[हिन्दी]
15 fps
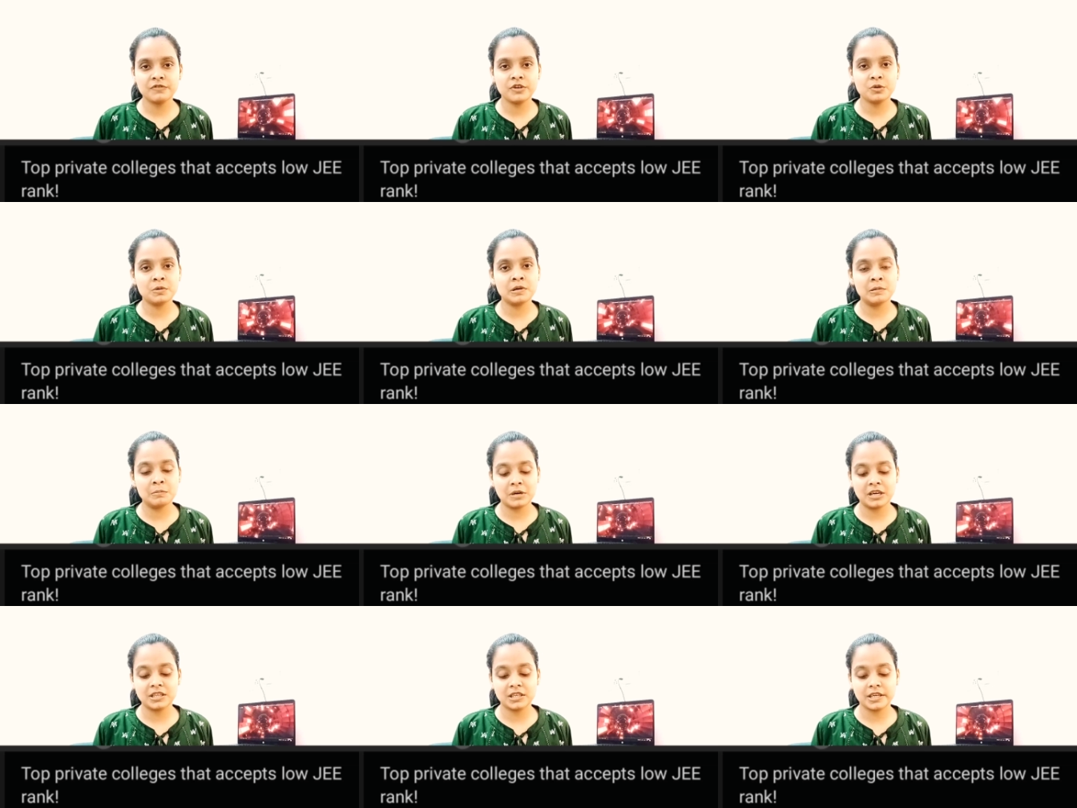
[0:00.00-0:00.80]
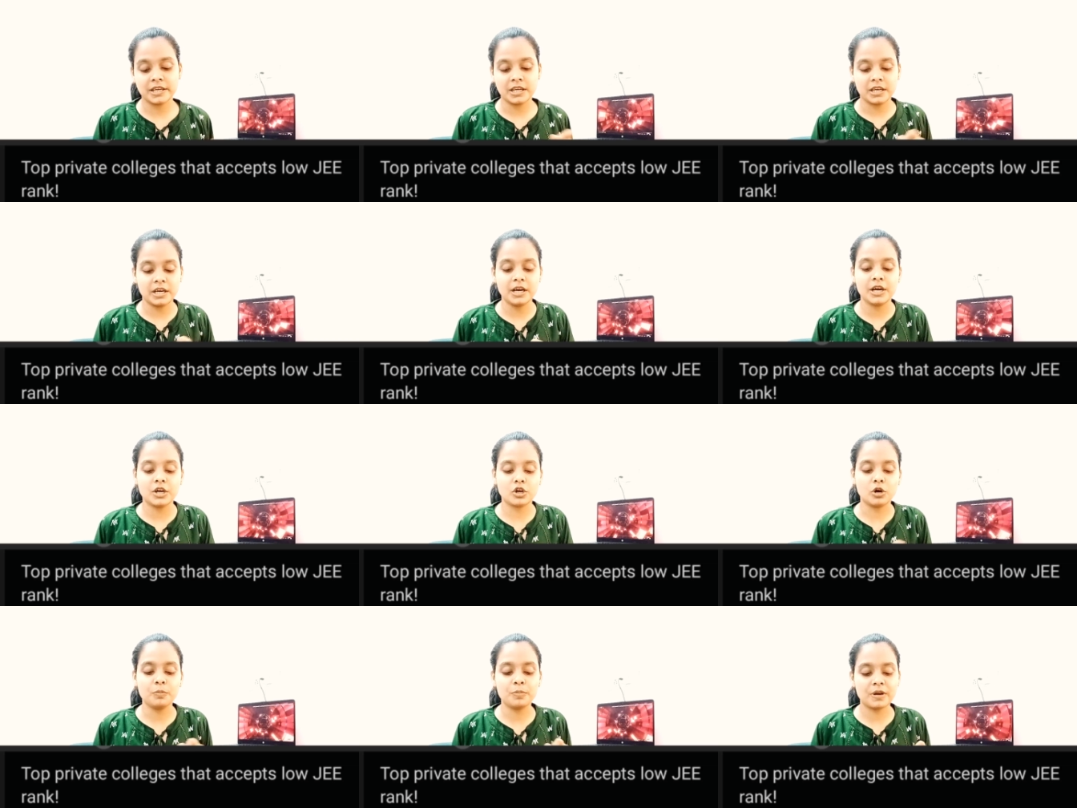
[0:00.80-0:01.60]
इस वीडियो में हम बात करेंगे
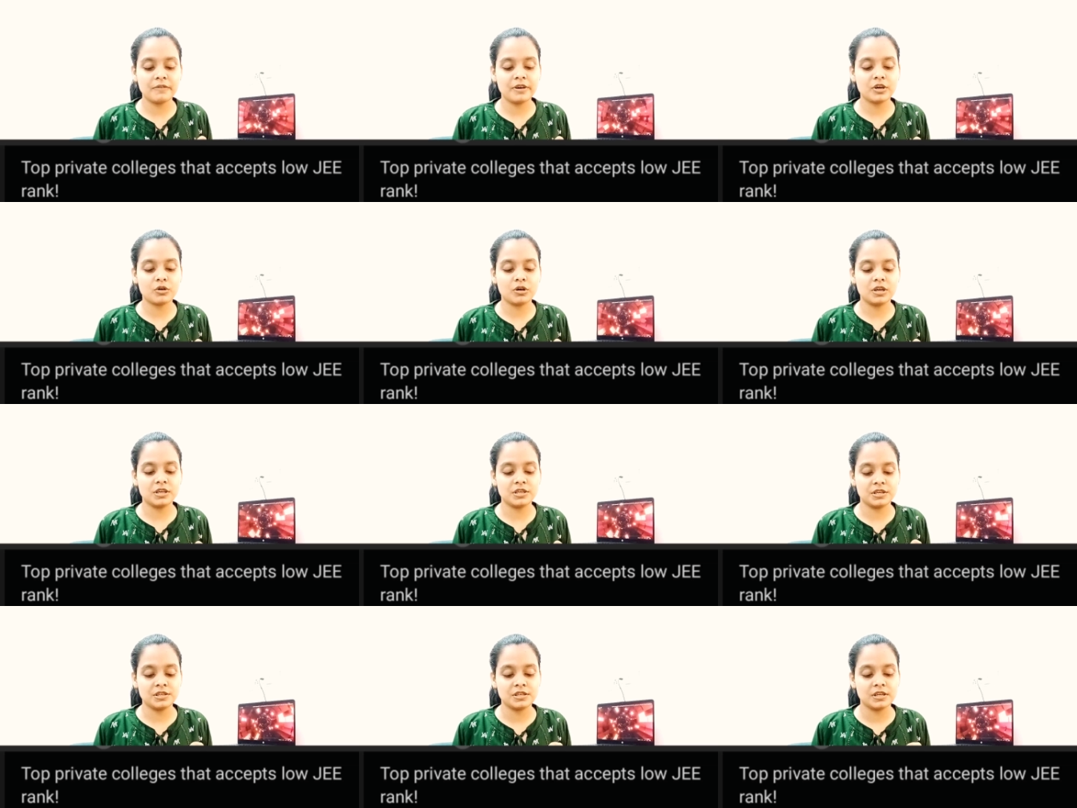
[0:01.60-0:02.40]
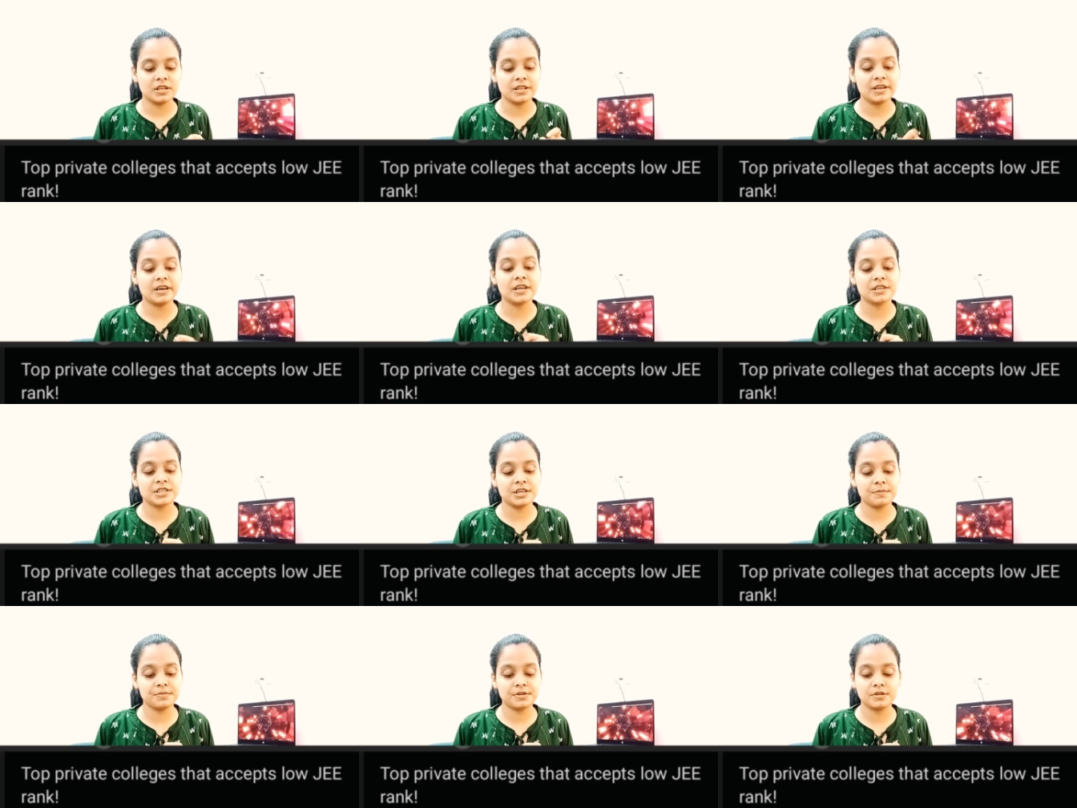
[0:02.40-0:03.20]
टॉप प्राइवेट कॉलेजेस दैट
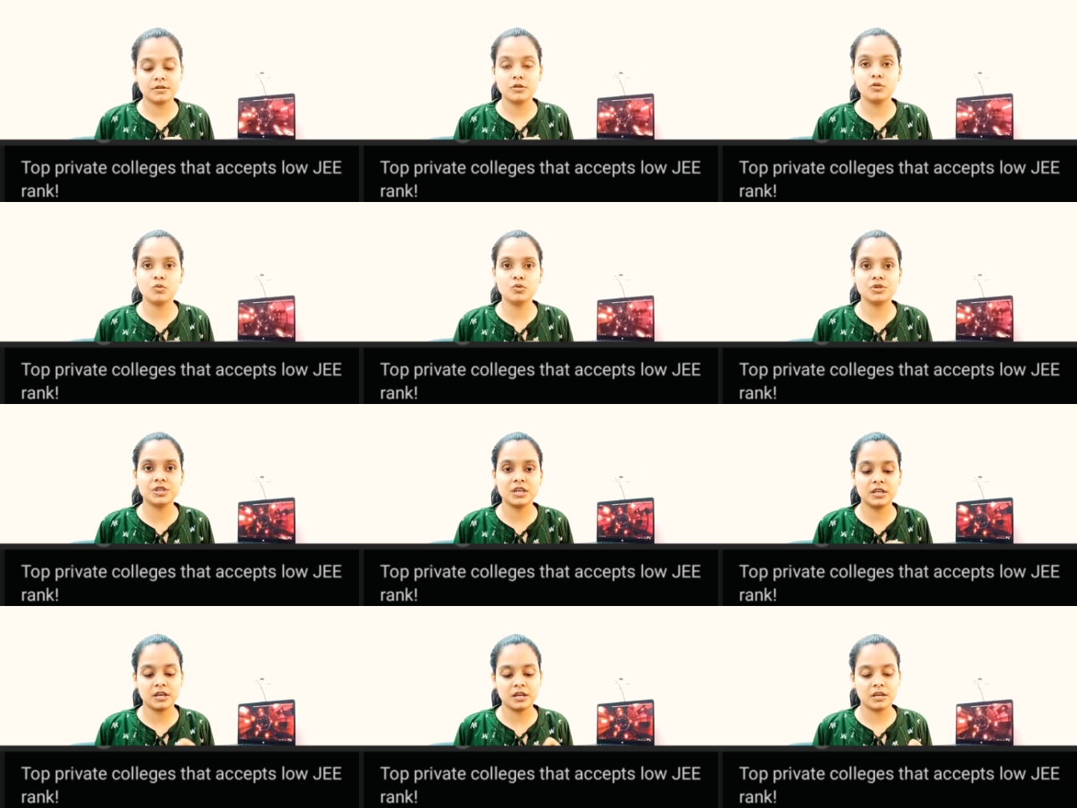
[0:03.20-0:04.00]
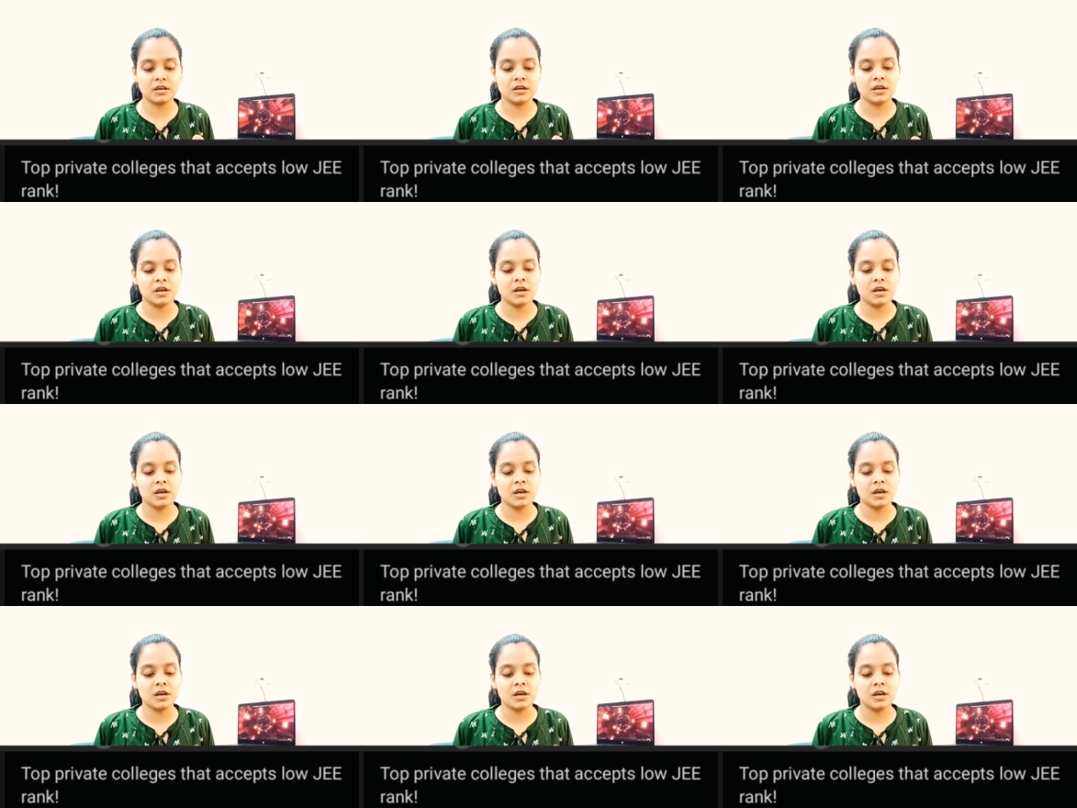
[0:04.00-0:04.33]
एक्सेप्ट्स लो जे रैंक